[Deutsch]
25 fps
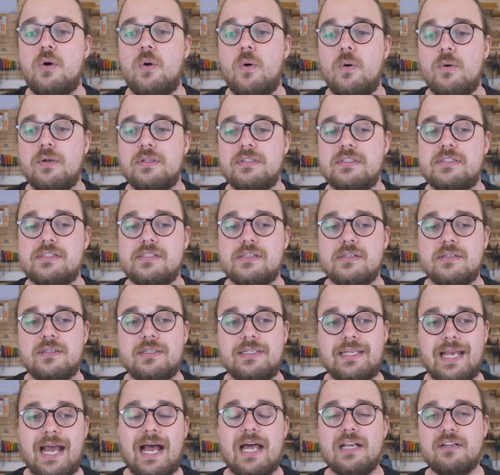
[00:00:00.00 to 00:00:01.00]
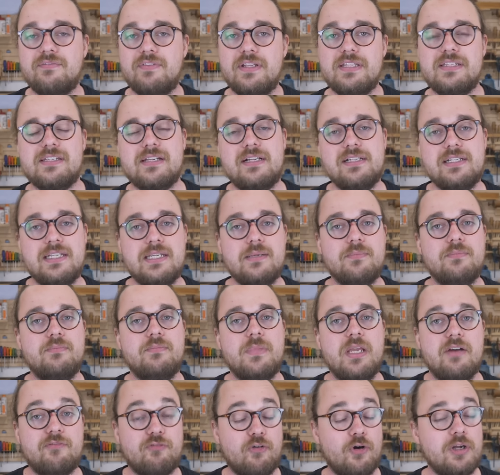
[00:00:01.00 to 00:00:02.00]
und gerade wenn es halt
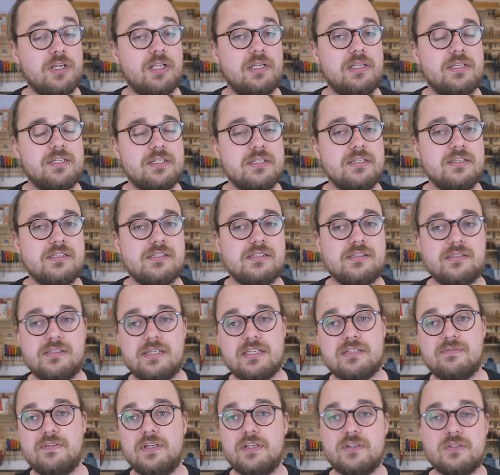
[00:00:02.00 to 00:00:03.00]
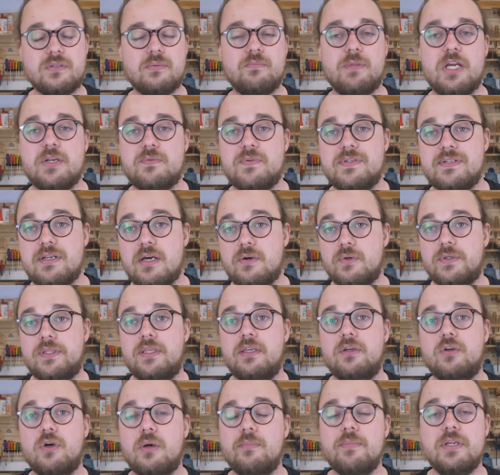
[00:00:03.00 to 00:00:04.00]
eben erforderlich ist, dass wenn ich zum Beispiel sage,
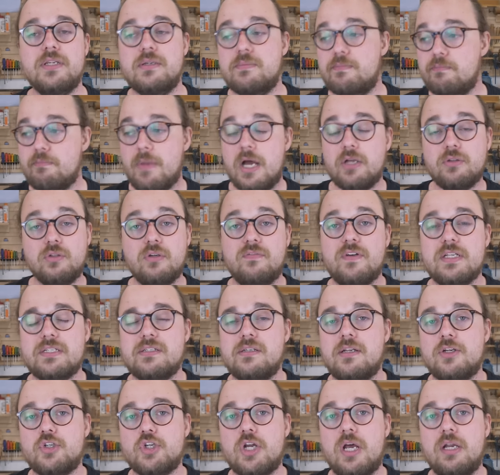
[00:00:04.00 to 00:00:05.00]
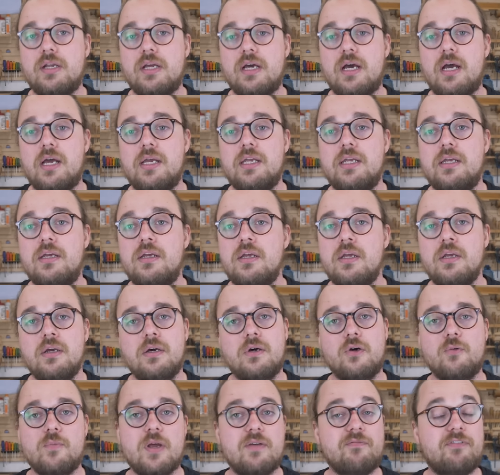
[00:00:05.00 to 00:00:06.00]
okay, komm, ich mach nur was in der Schreinerei
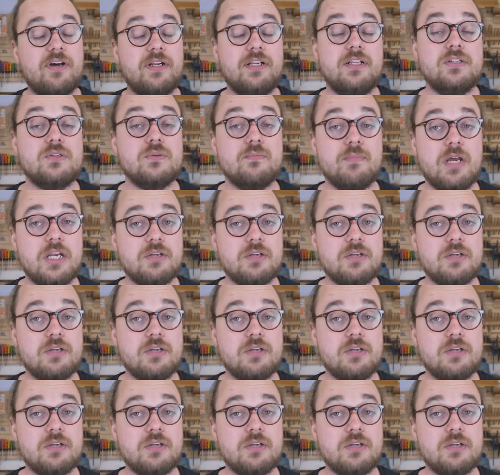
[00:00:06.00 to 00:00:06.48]
und mein Vater zum